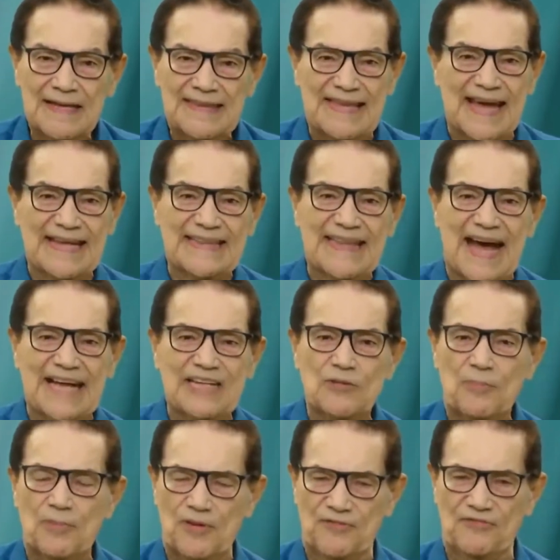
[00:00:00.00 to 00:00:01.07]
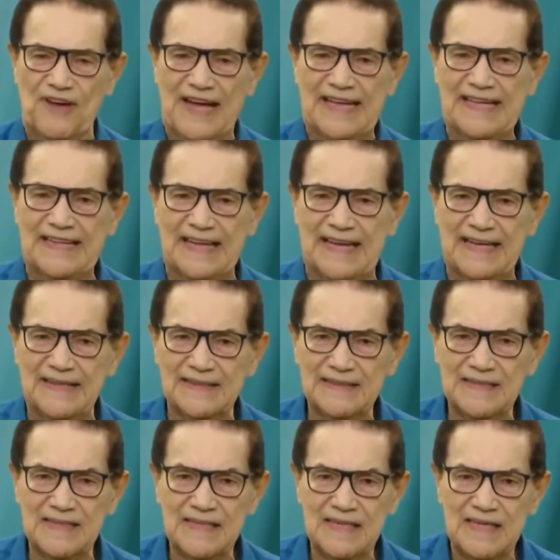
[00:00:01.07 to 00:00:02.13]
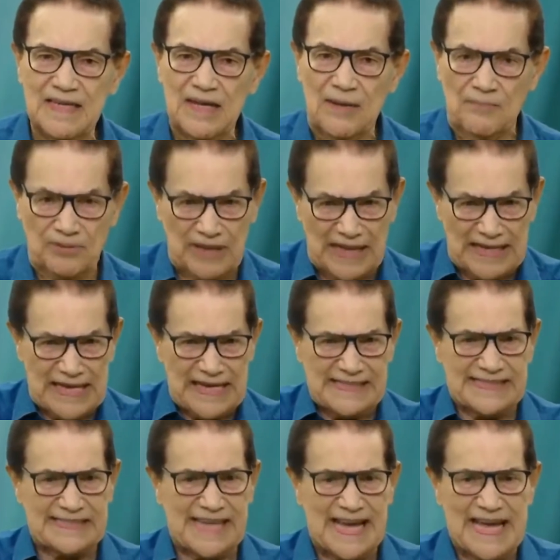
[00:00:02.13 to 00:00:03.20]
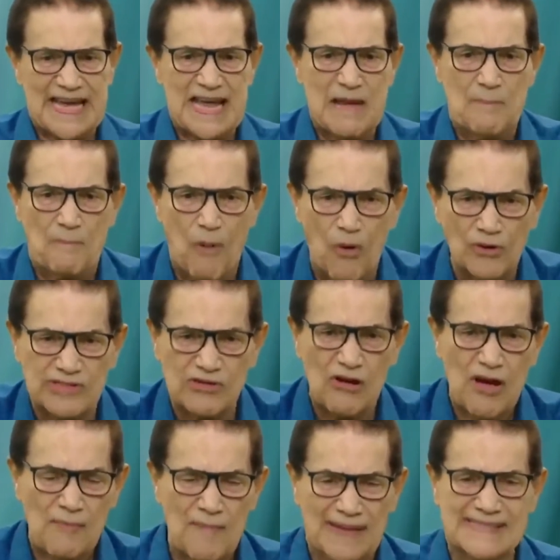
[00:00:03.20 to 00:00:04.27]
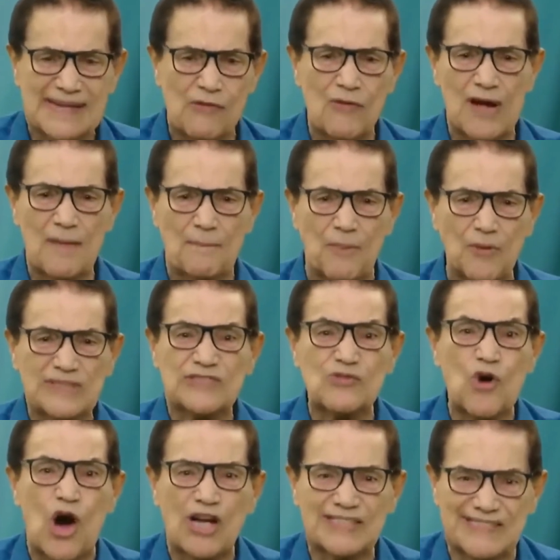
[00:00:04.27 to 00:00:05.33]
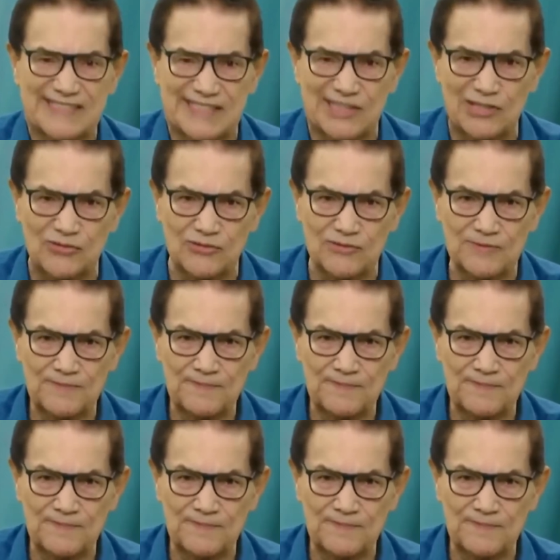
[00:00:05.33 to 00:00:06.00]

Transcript: Con mi edad avanzada yo podría estar reposando, pero es un reposo óseo,